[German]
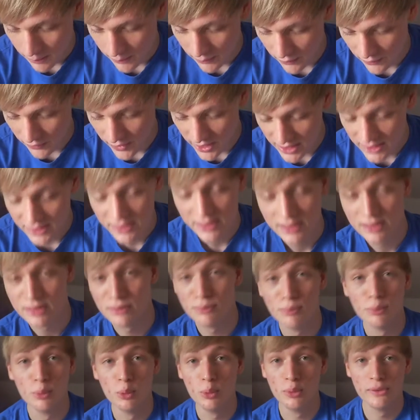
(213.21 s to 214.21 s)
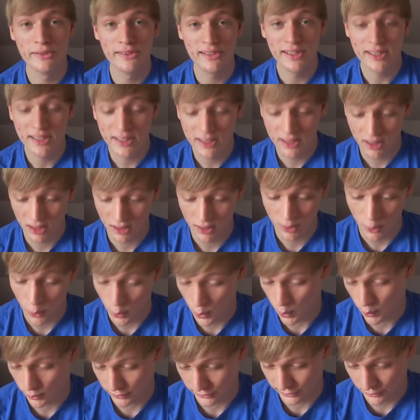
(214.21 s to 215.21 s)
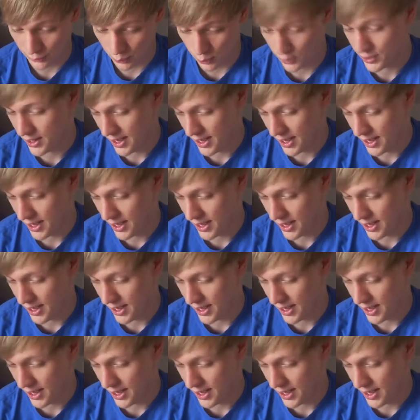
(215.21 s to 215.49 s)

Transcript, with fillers: welche Musik hörst du